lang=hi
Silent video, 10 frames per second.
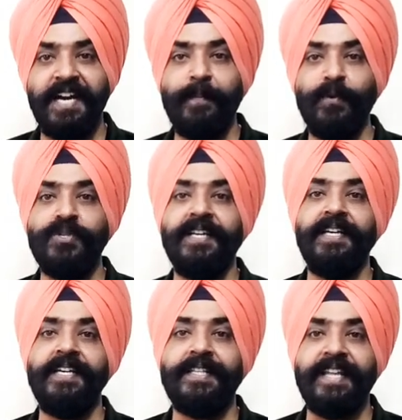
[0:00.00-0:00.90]
आप उसके
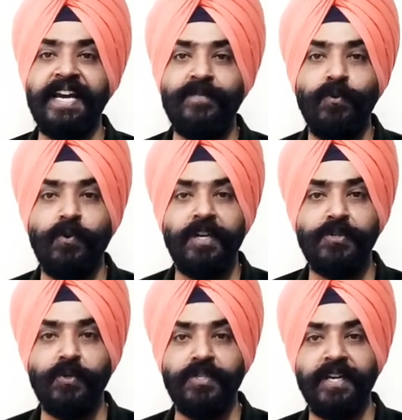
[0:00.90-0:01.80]
लिए थैंकफुल होना
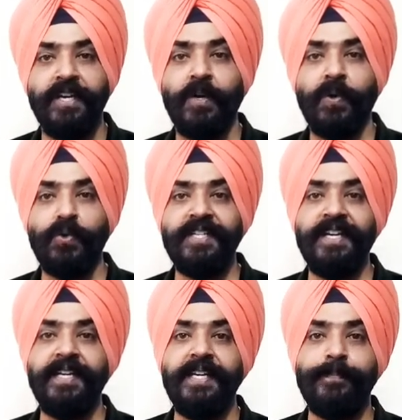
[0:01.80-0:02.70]
शुरू हो जाए
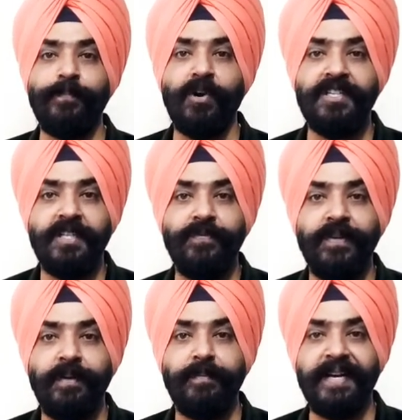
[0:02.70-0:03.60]
उसके लिए
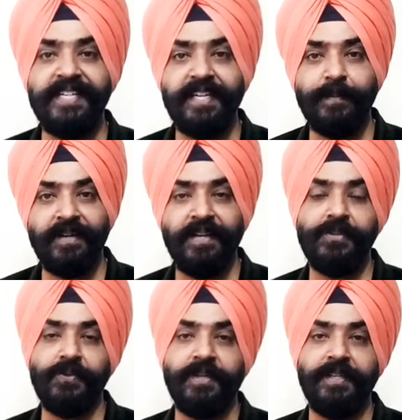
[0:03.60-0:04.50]
पॉजिटिव माइंड सेटअप करना
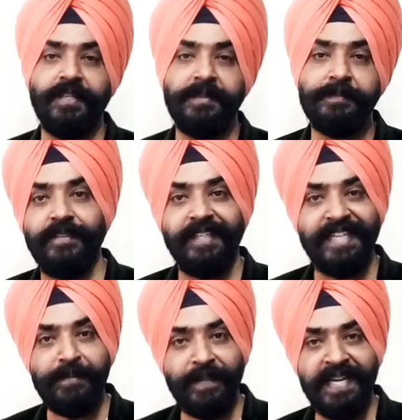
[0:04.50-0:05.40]
शुरू कर दें
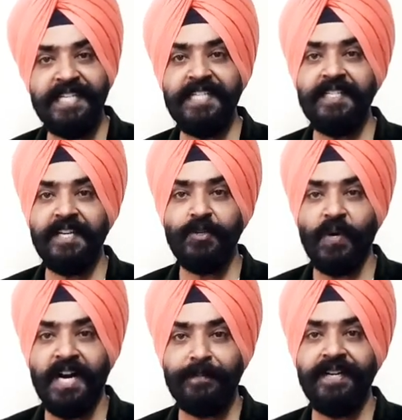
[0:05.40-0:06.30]
ये पहली चीज है
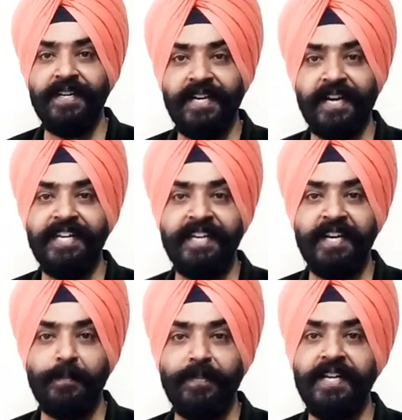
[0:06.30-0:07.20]
जो आपने करनी
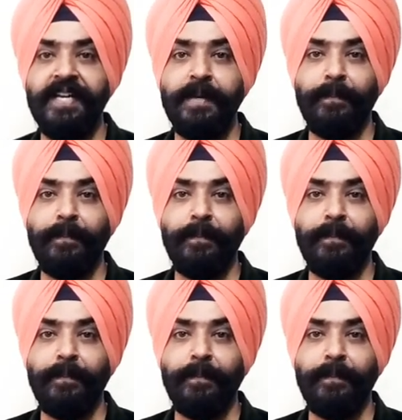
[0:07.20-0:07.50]
है अपनी